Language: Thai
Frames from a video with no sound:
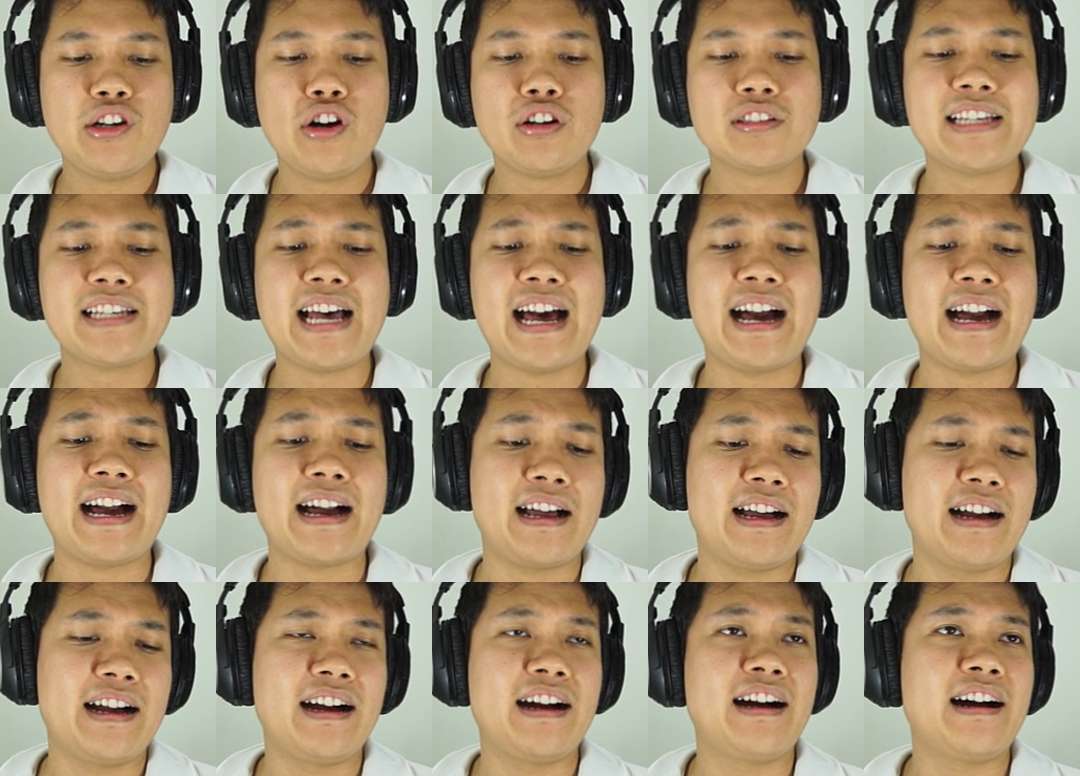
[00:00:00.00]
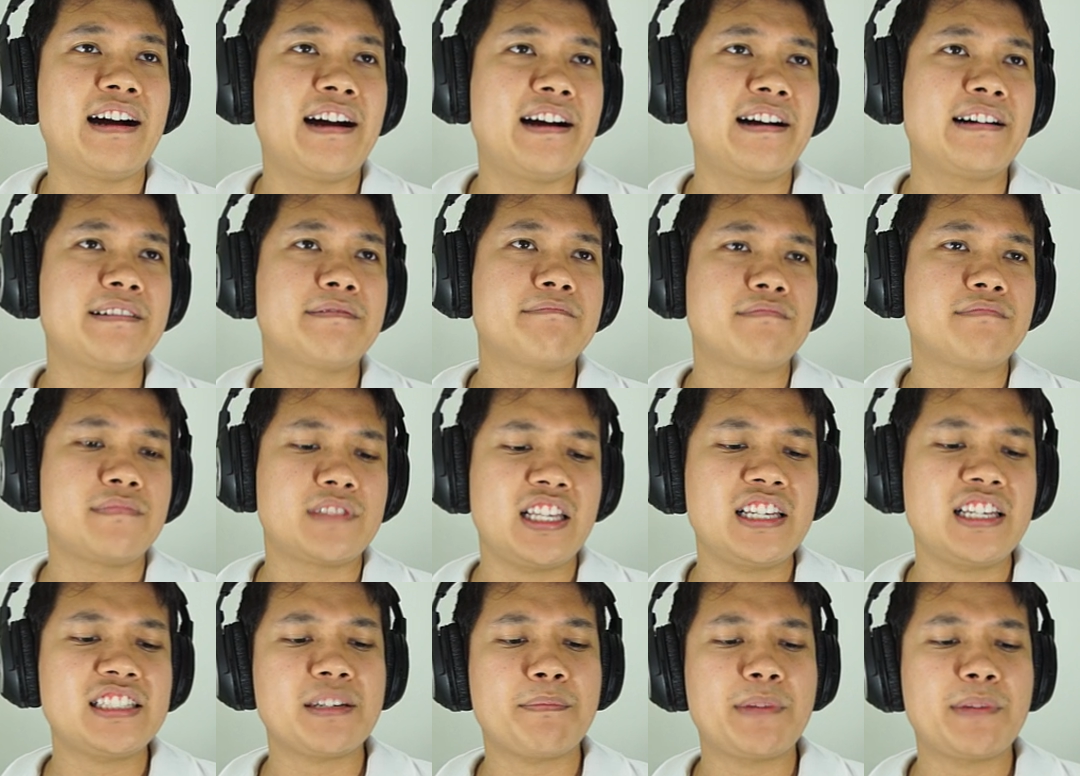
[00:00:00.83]
นอกจาก
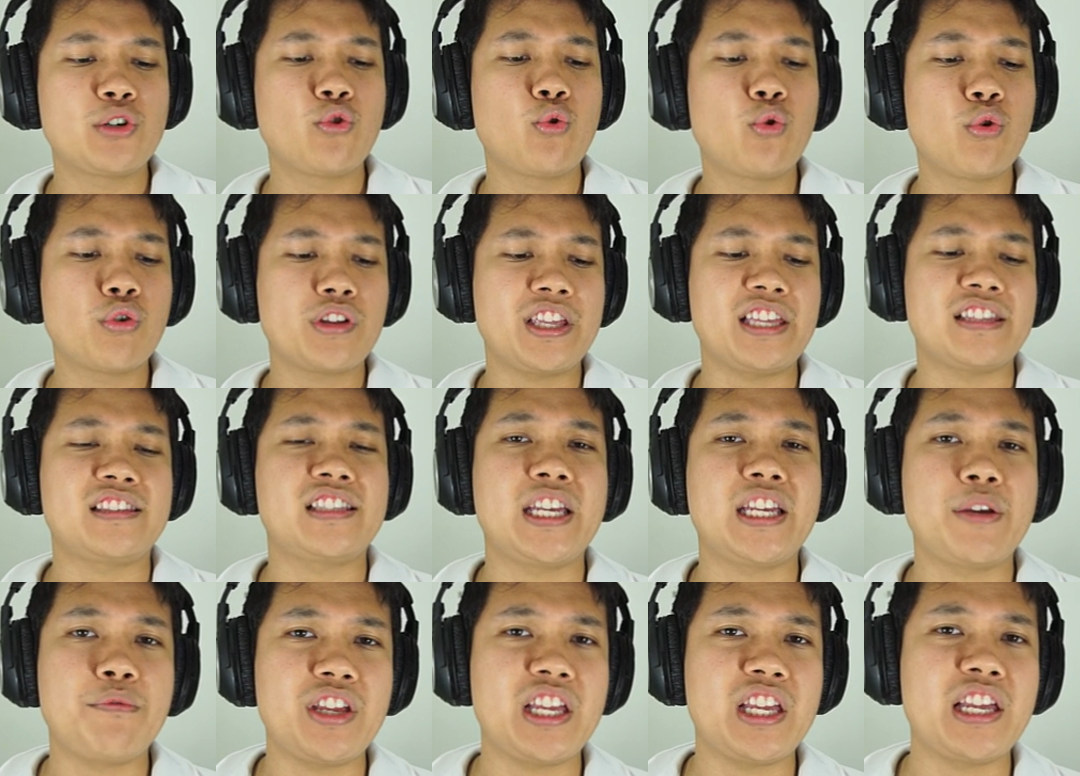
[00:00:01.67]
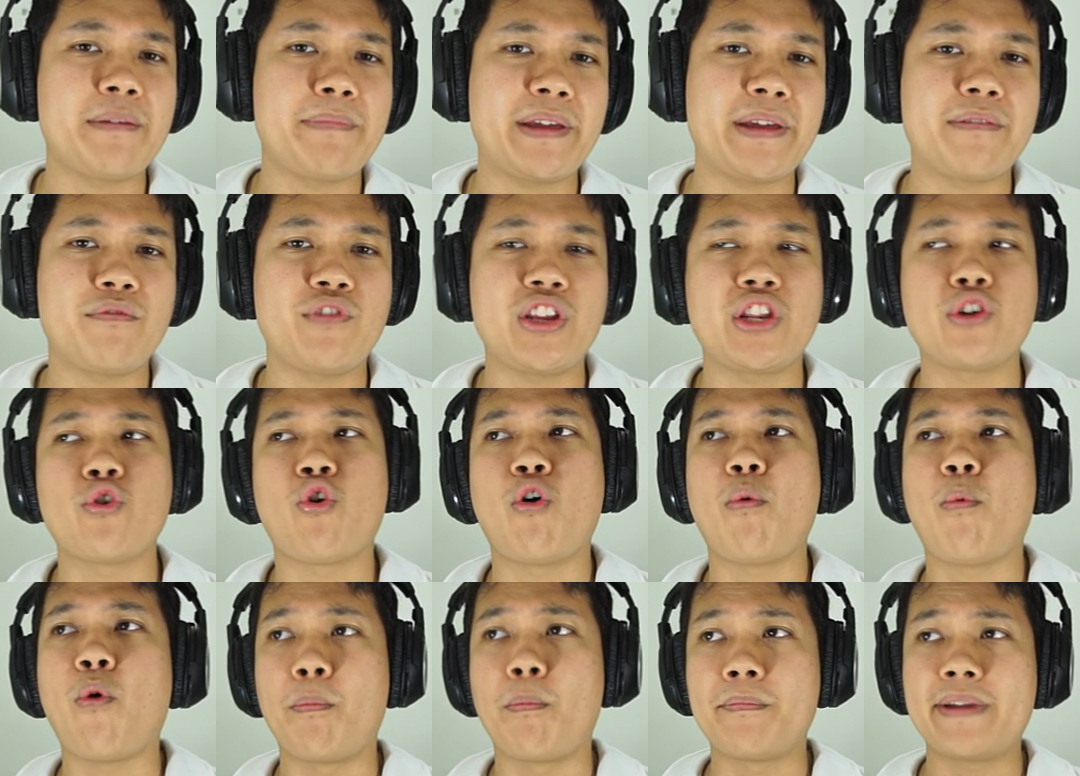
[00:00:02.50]
ที่จะมาดูกิจทีวีเป็นวิดี
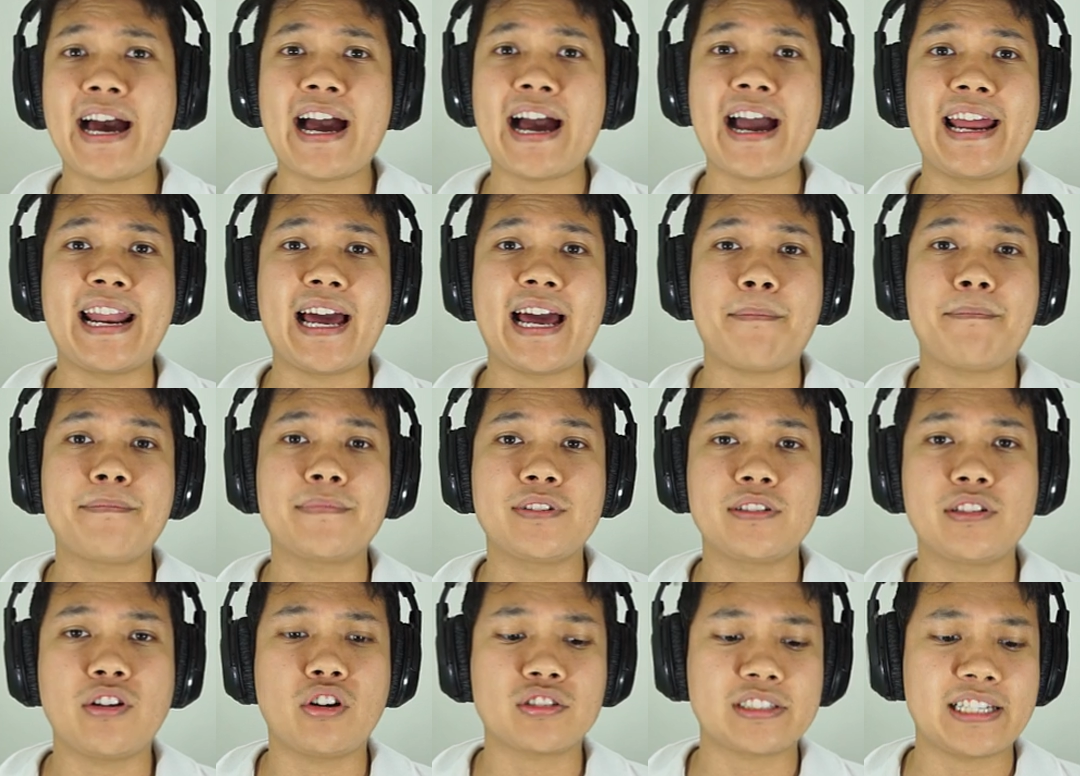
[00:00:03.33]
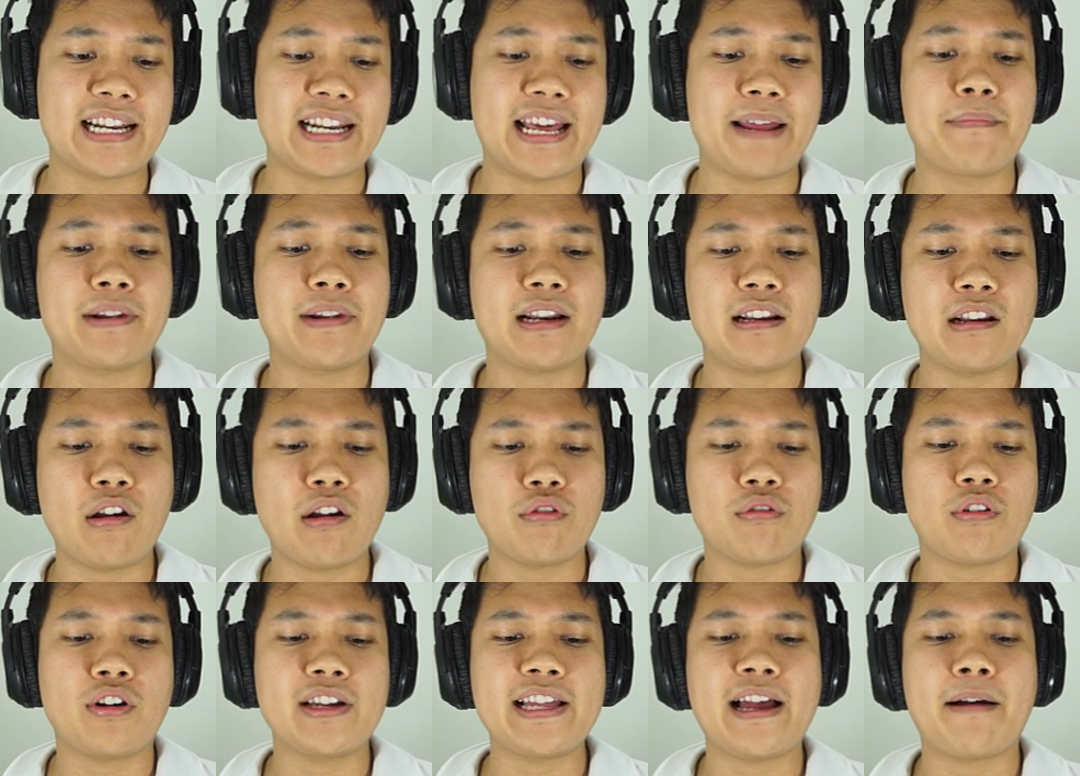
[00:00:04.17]
โอผมได้นะครับนอกจากนั้นก็
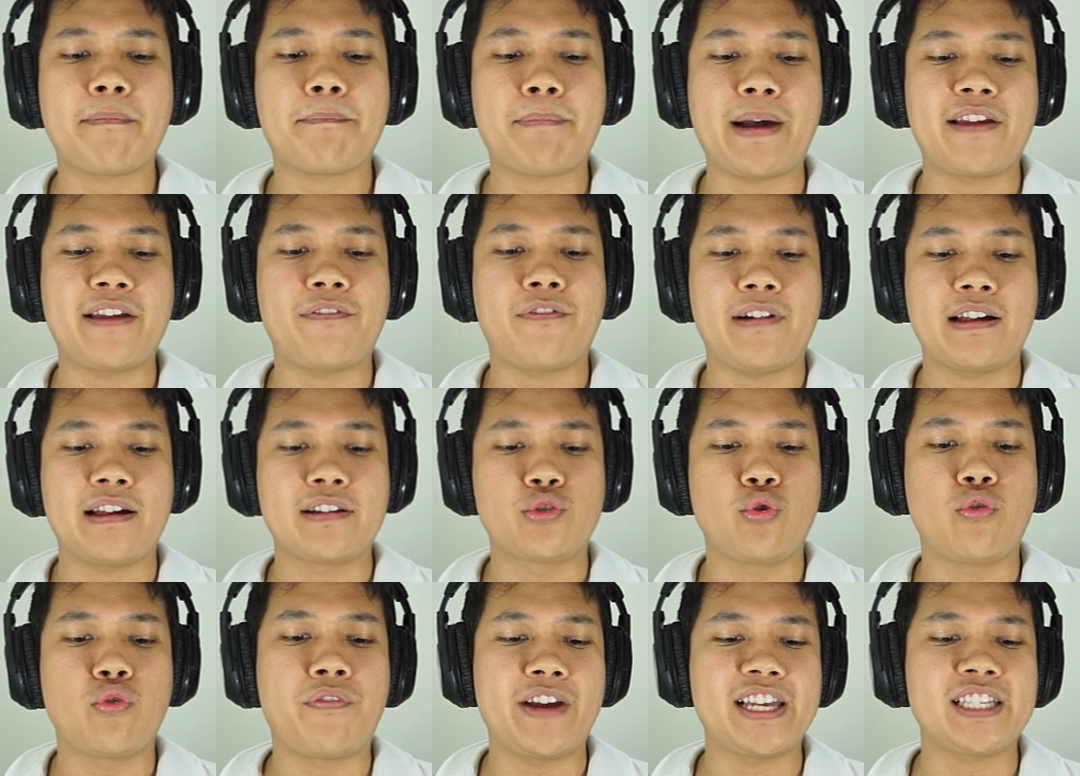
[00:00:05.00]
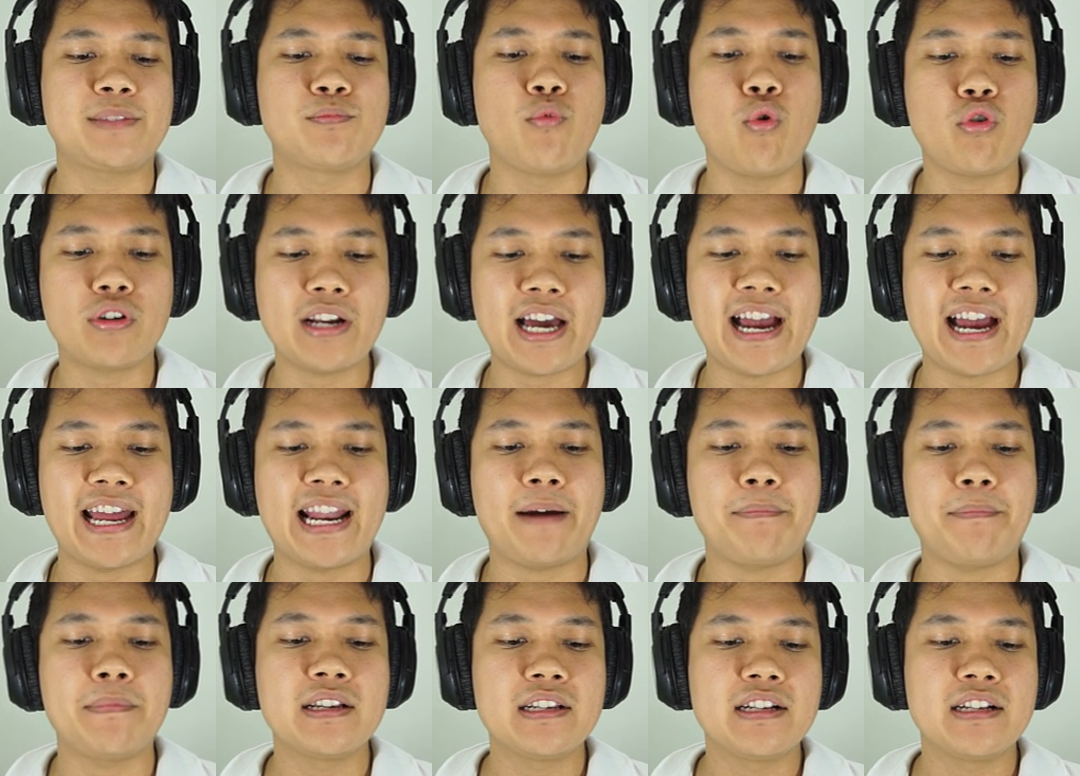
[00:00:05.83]
เราก็ยังไปดู Facebook ได้
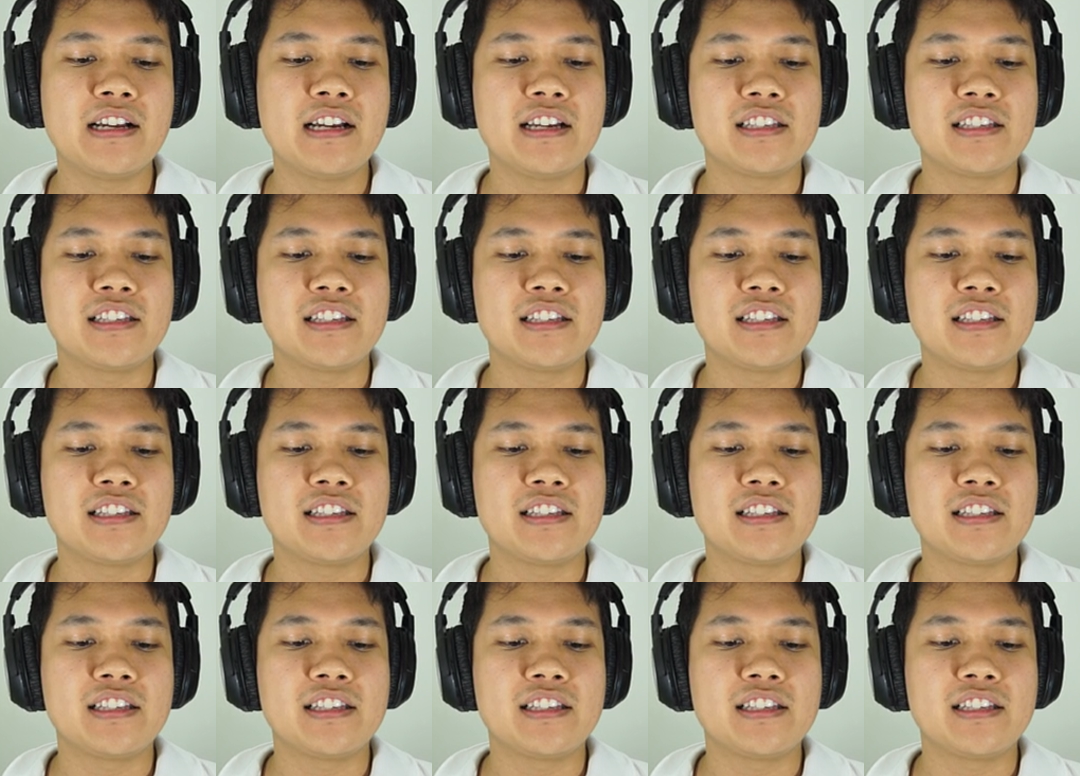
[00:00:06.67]
นะครับ